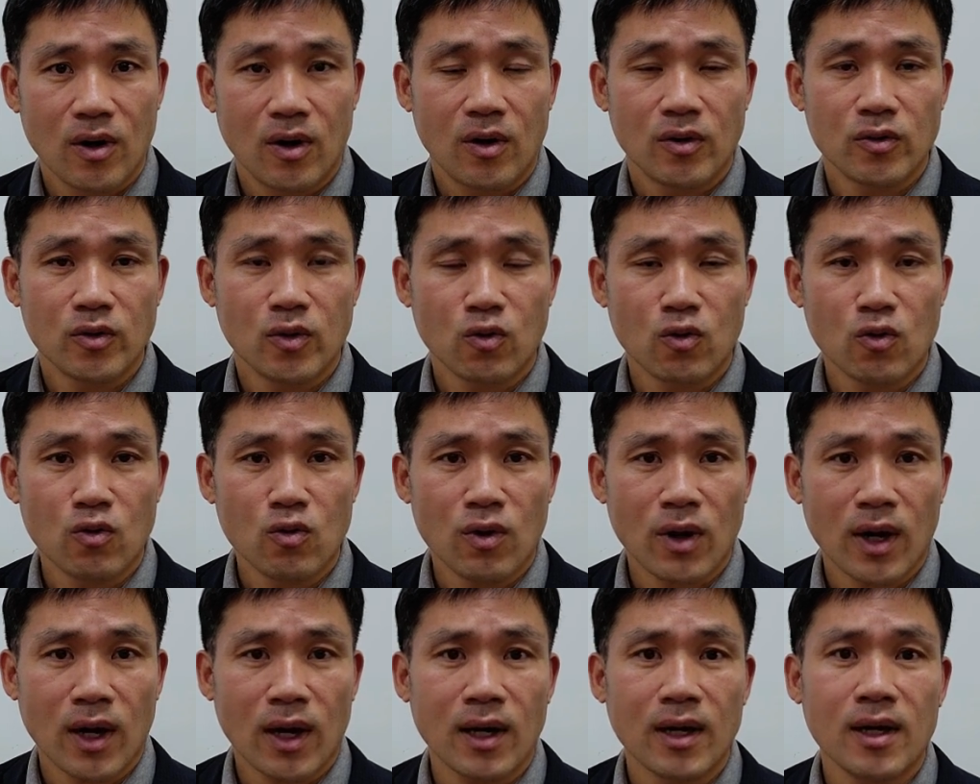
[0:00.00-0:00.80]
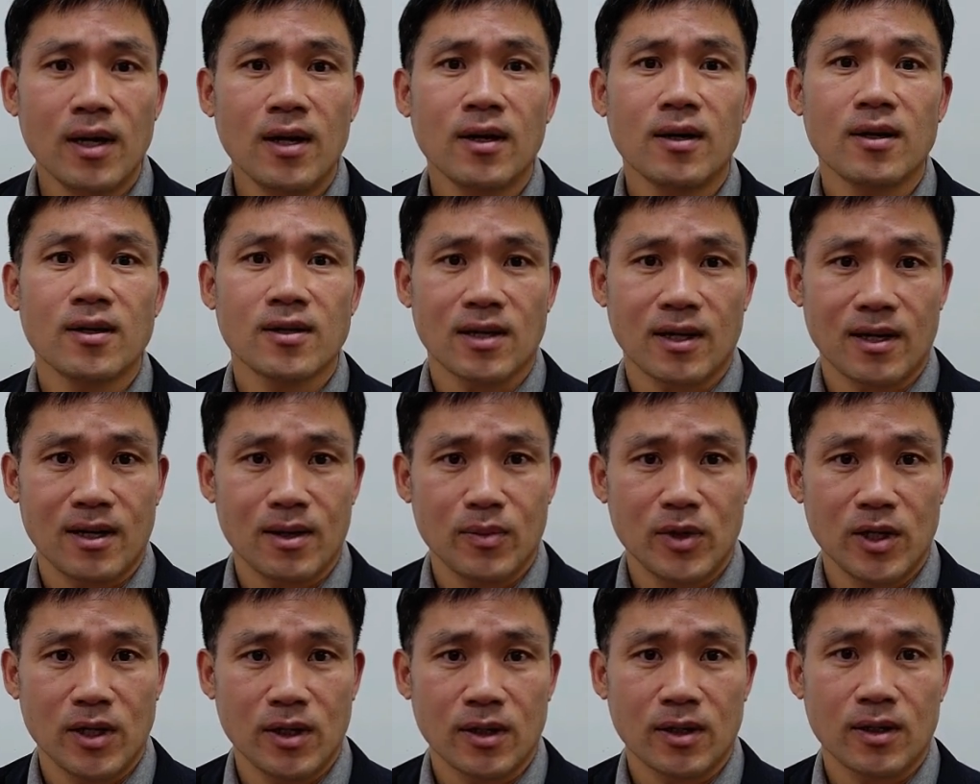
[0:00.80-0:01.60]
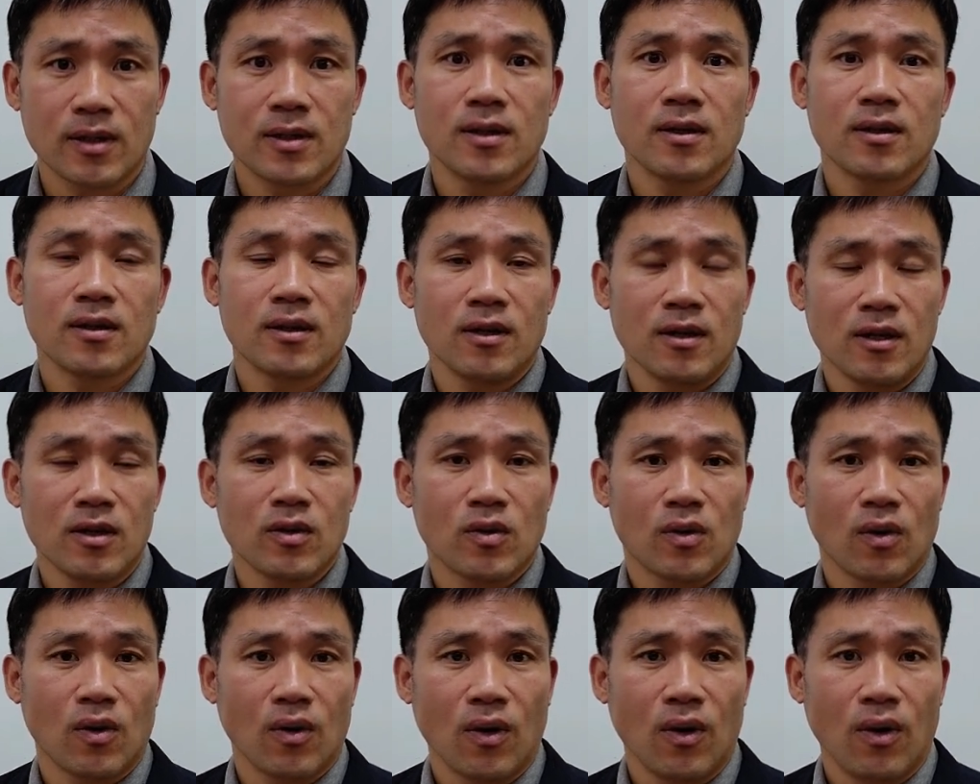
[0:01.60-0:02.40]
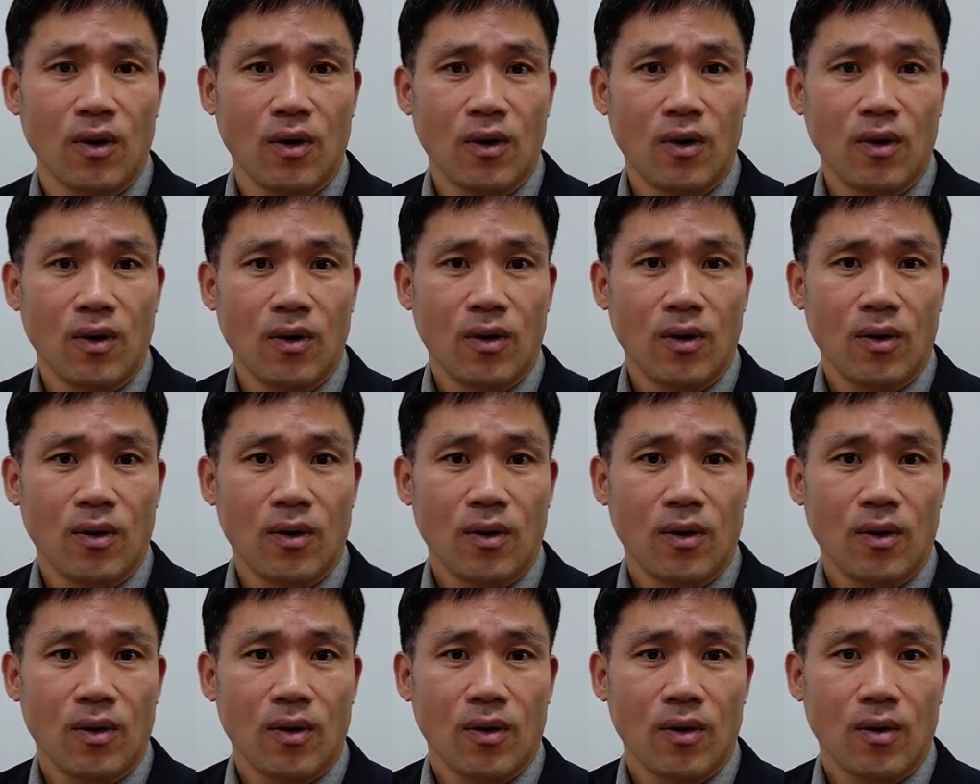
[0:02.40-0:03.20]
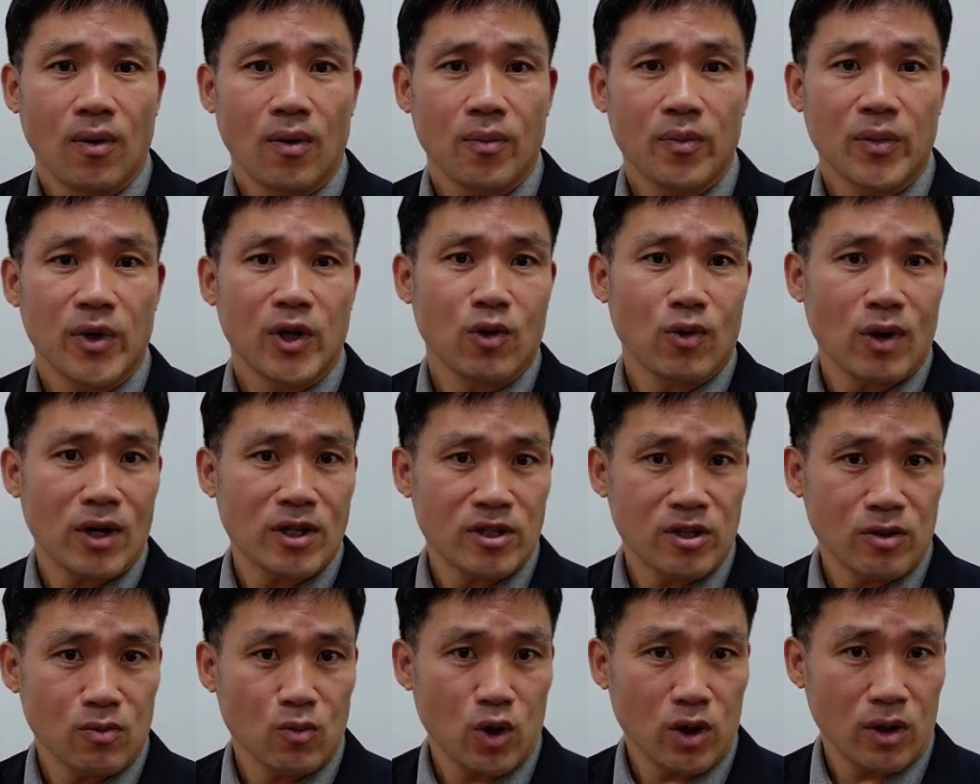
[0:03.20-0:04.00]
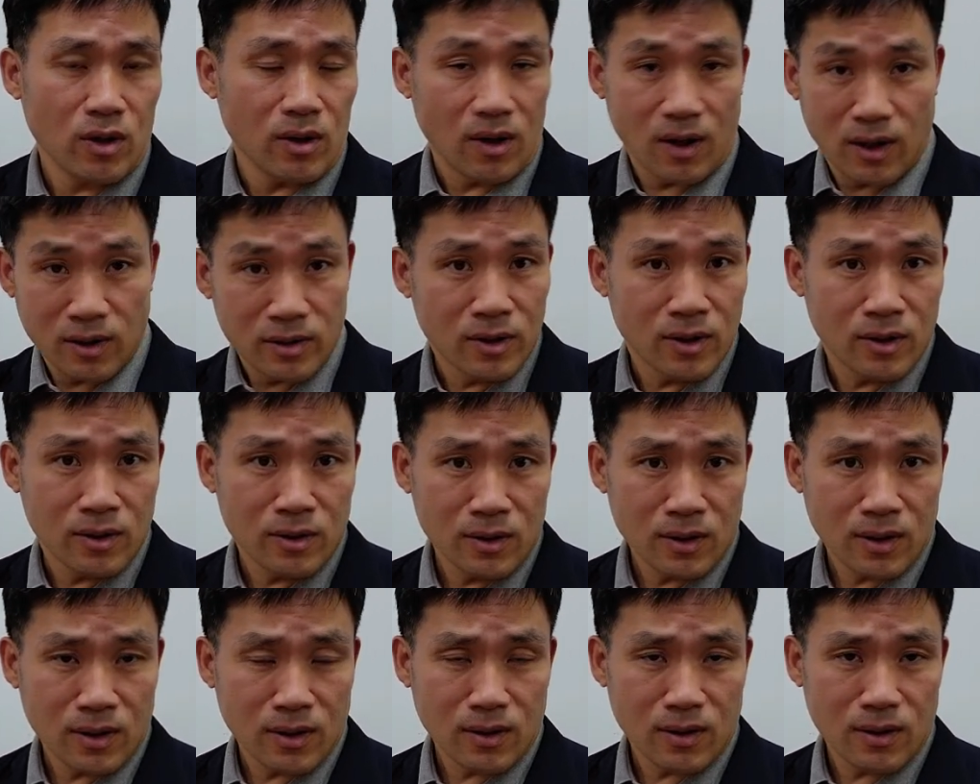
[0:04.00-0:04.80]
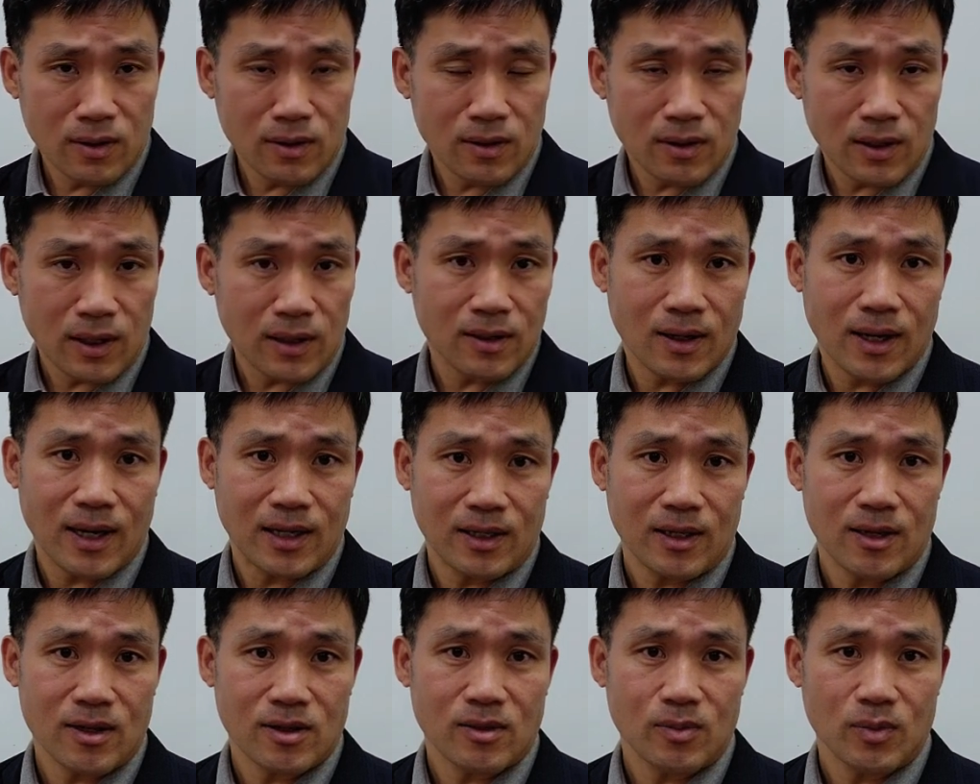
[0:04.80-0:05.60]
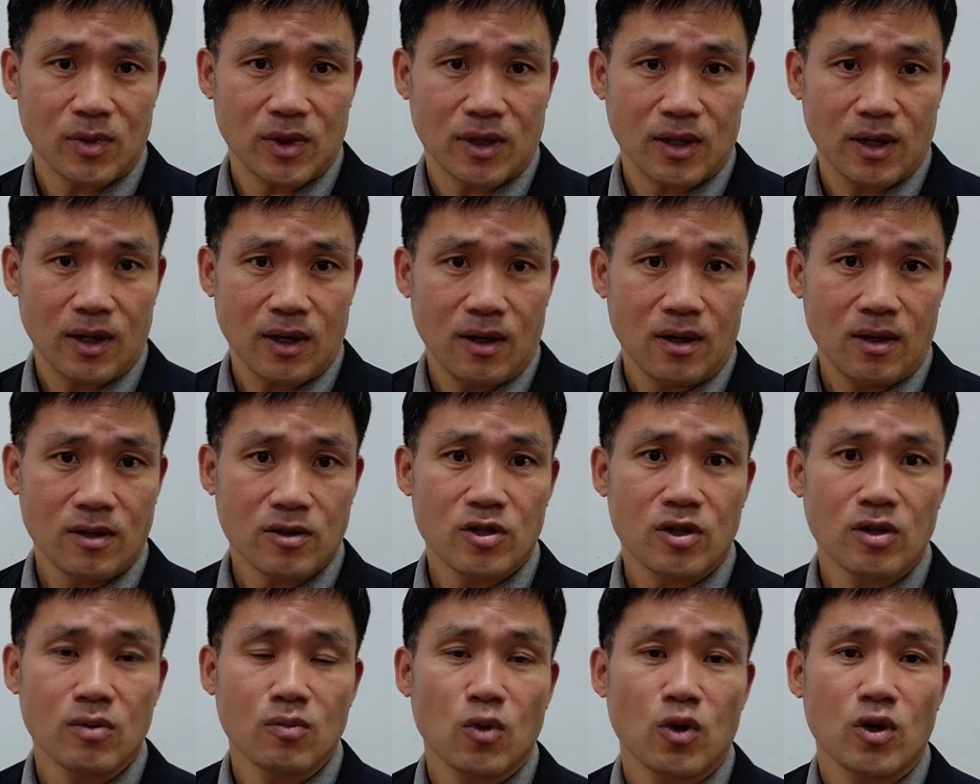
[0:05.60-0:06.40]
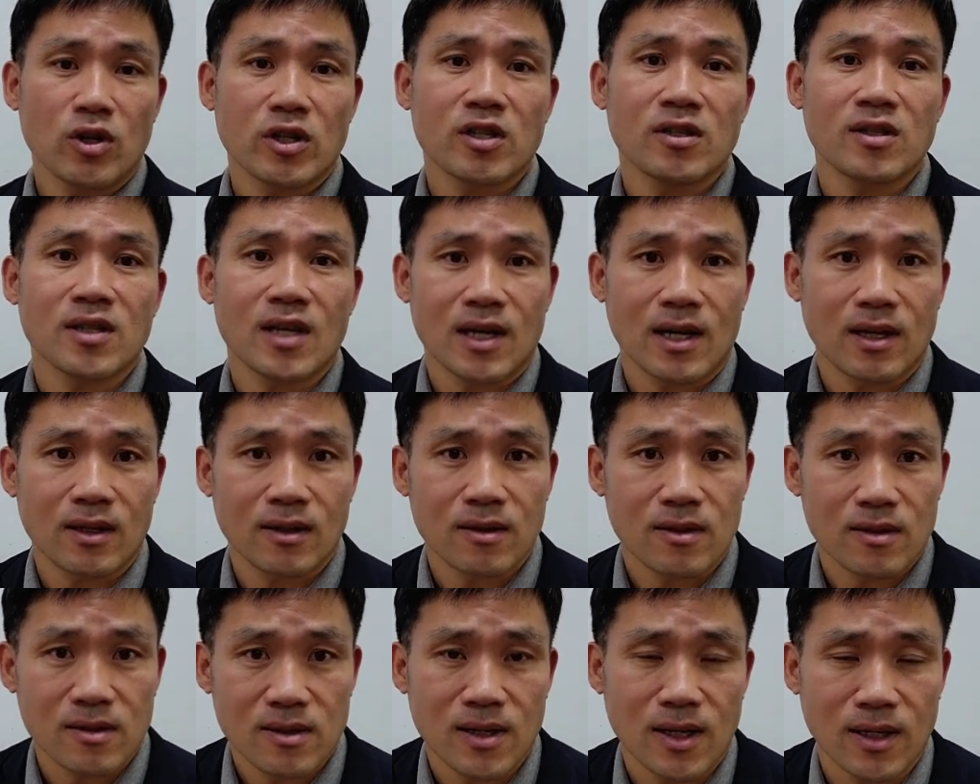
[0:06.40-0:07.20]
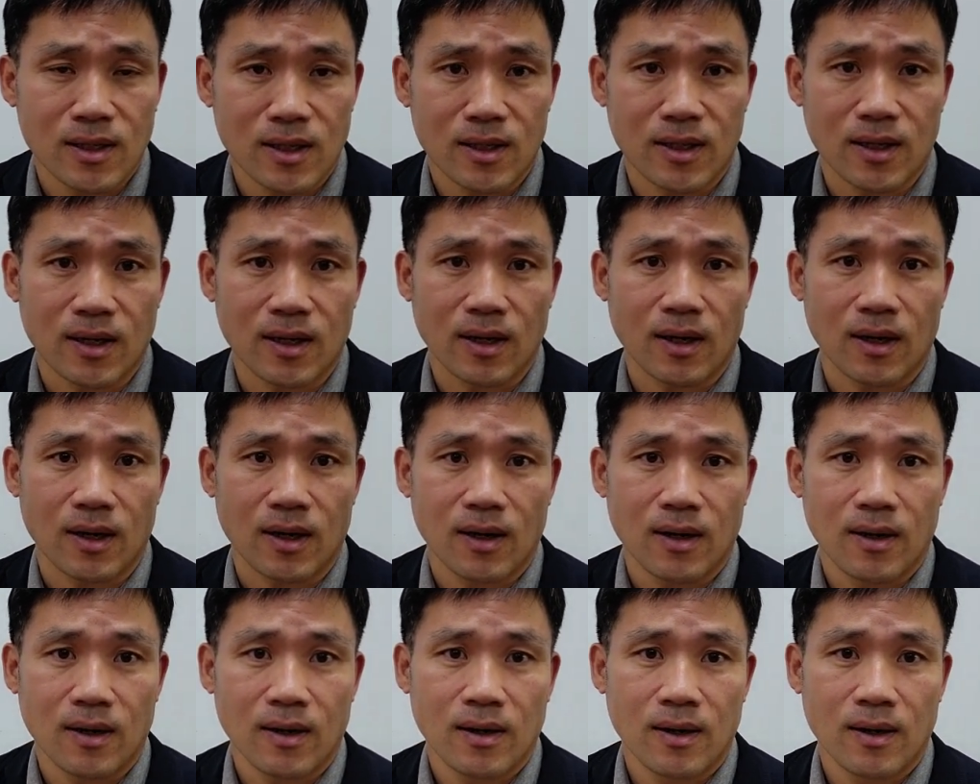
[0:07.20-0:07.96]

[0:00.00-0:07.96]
누군가가 읽을 사람이 그 글을 읽고 필요한 정보를 얻는다는 거 아니겠습니까? 정보를 전달하는 글을 써야 되니까.